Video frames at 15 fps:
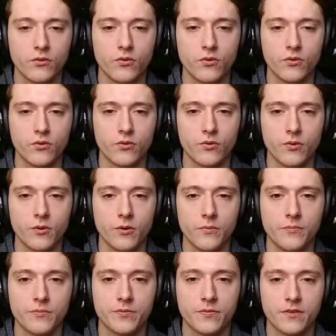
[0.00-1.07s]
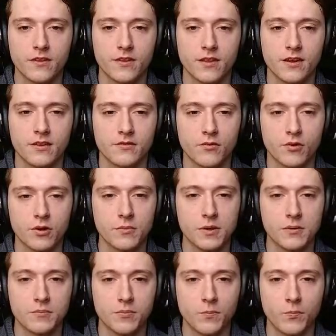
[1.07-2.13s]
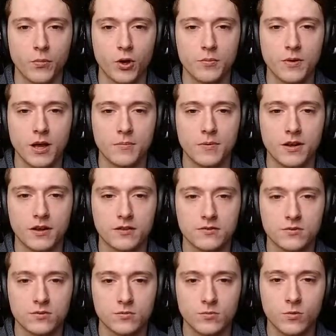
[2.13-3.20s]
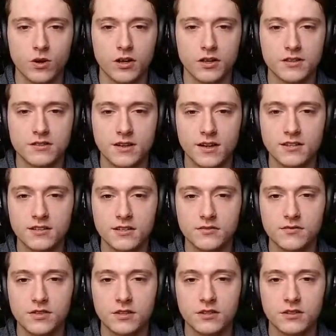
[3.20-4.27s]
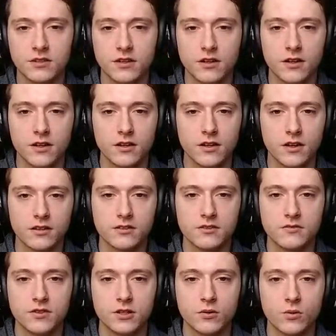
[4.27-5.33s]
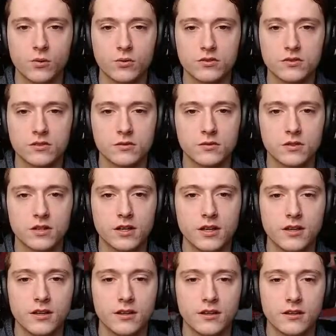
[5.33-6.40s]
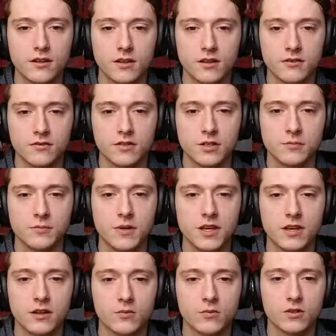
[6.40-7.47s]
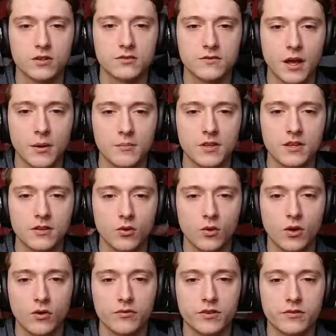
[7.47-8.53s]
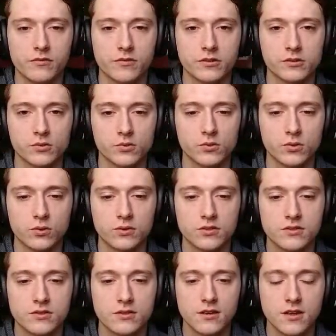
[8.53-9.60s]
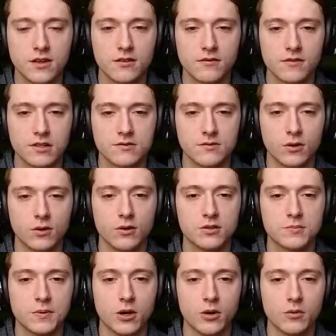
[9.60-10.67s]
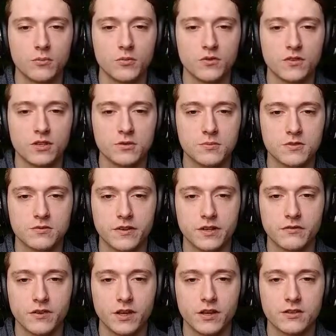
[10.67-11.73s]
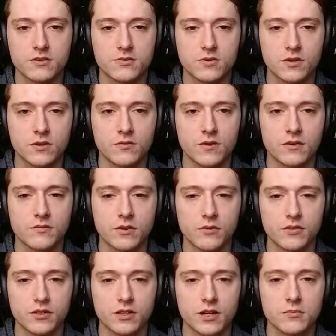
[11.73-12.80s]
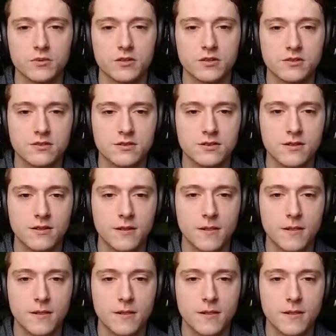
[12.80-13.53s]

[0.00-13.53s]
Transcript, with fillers: So. Jede Folge mit Bäume abhacken zu können. Oh, hier sind richtig viele. Richtig viele große auch. Das finde ich mega gut. Also wir haben hier noch auf jeden Fall genug Holz. Falls wir Holz brauchen, müssen wir nicht mehr so weit wegrennen, sondern können wir einfach auf die Nachbarinsel.